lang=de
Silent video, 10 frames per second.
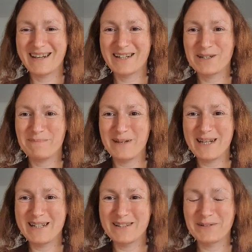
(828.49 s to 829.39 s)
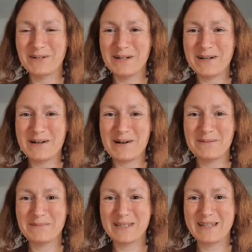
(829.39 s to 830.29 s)
recht spät
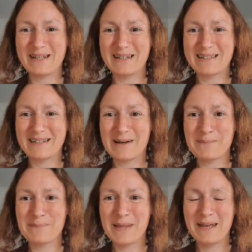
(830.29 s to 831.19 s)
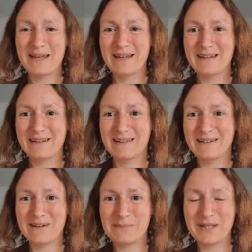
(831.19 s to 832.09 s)
zurückgekommen sind. Ähm,
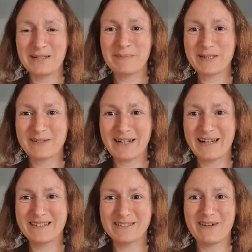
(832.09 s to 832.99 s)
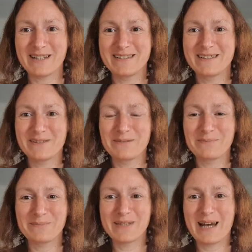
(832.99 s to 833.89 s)
äh, kommt jetzt mal so ein kleines Fazit zu
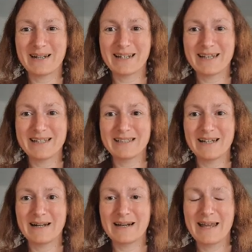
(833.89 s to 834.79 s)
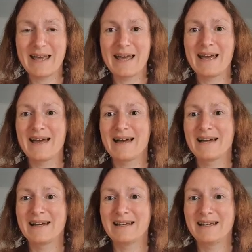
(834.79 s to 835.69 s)
einem Tag gestern.
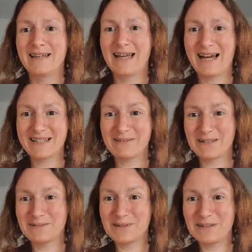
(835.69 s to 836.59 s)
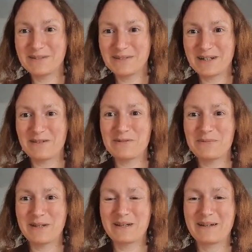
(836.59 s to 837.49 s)
Ja, es war zum Schluss wirklich für
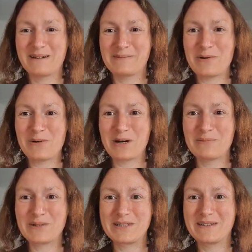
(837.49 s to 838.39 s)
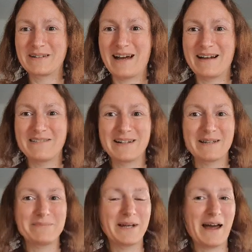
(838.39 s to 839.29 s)
mich ähm, hoch emotional, weil
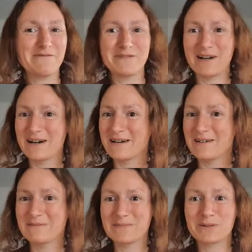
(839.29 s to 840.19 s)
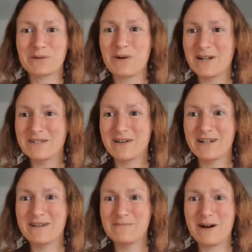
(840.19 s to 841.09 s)
ich bin einfach ähm, so ein
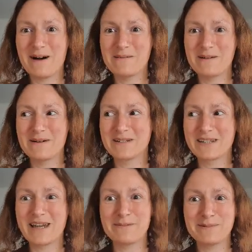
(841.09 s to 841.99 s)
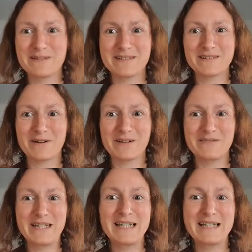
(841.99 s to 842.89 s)
Kreuzfahrtliebhaber und ich habe diese
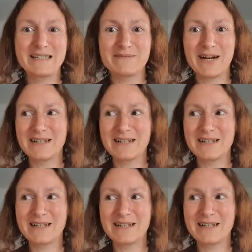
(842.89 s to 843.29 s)
Sorge, wie geht's